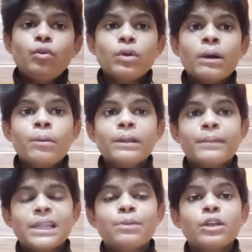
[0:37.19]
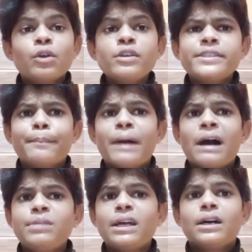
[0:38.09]
टू का मतलब होता है कोई
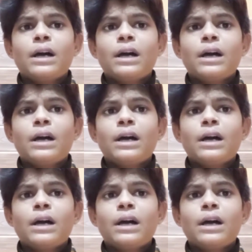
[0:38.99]
संभावना